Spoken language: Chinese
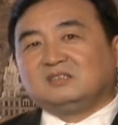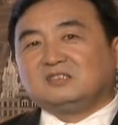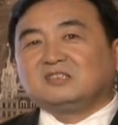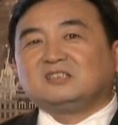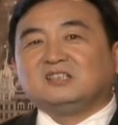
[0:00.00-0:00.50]

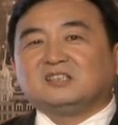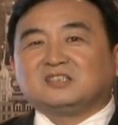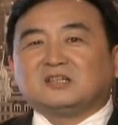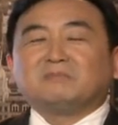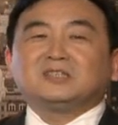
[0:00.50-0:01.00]
这是一个
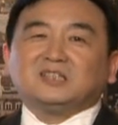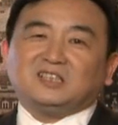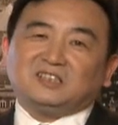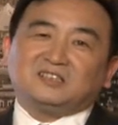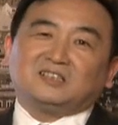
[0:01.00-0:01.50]
什么
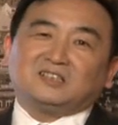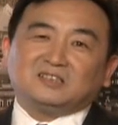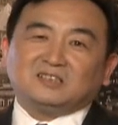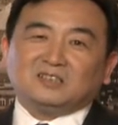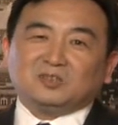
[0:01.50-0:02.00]
体制呢？
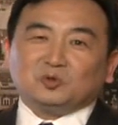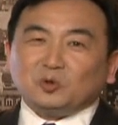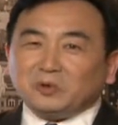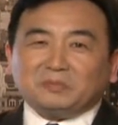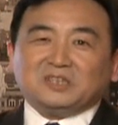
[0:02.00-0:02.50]

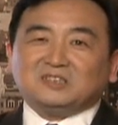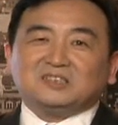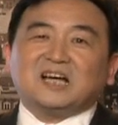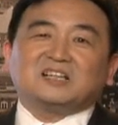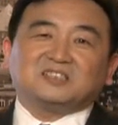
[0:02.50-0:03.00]
对比
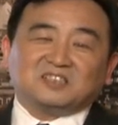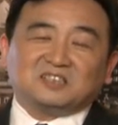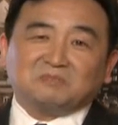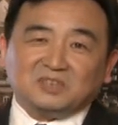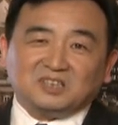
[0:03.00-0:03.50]
之下是个
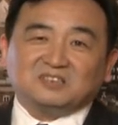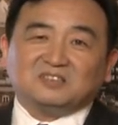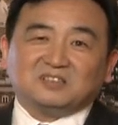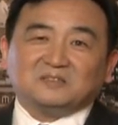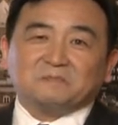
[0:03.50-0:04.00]
什么体制
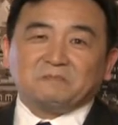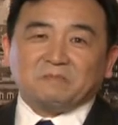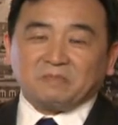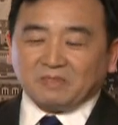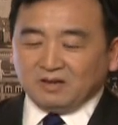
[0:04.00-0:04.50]
呢？
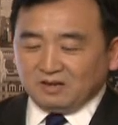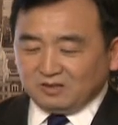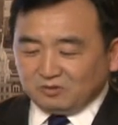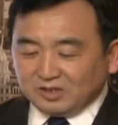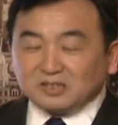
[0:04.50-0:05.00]

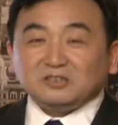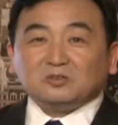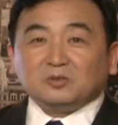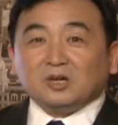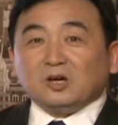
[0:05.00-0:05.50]
所以这
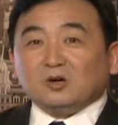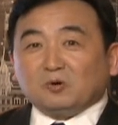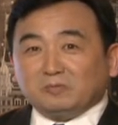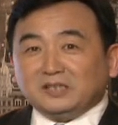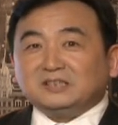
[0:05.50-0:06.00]
就是
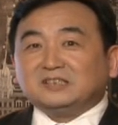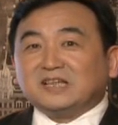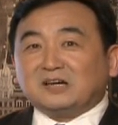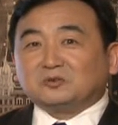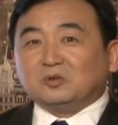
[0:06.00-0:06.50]
我们一直
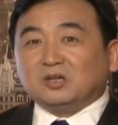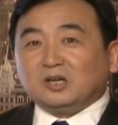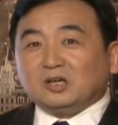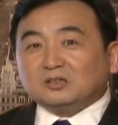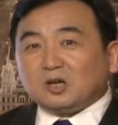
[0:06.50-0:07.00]
讲说，
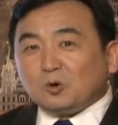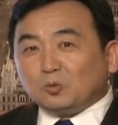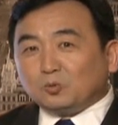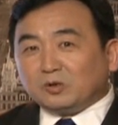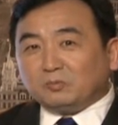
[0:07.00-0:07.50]

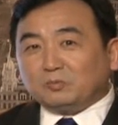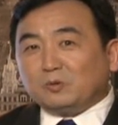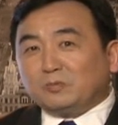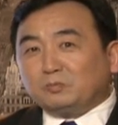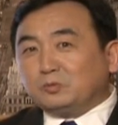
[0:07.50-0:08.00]
透过我
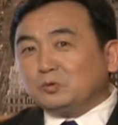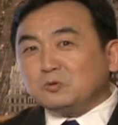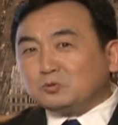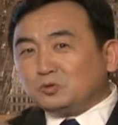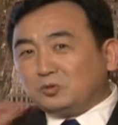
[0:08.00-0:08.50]
们不
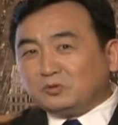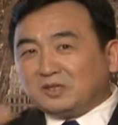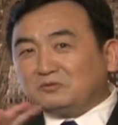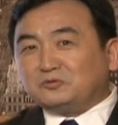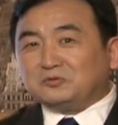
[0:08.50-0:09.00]
用去
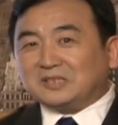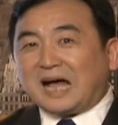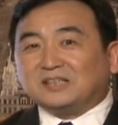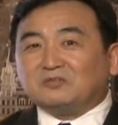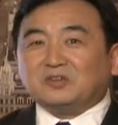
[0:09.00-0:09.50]
很复
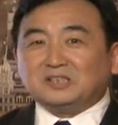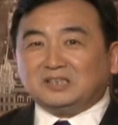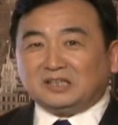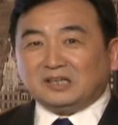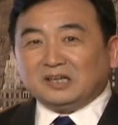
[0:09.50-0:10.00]
杂的分
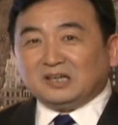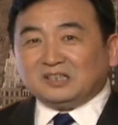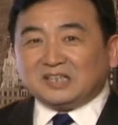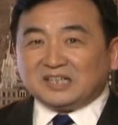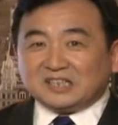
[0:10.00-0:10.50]
析
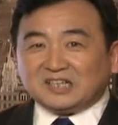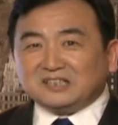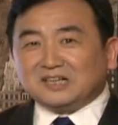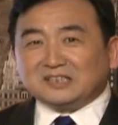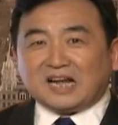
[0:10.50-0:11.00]
谁给谁
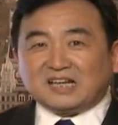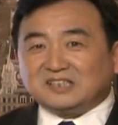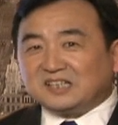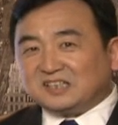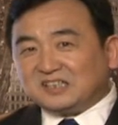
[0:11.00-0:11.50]
弄下来，
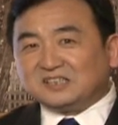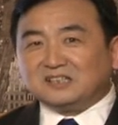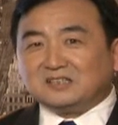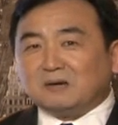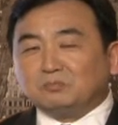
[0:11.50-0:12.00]
谁给谁
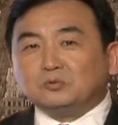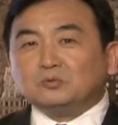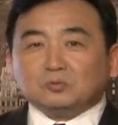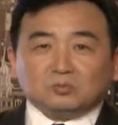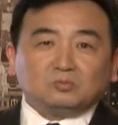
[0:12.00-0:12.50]
弄上。不，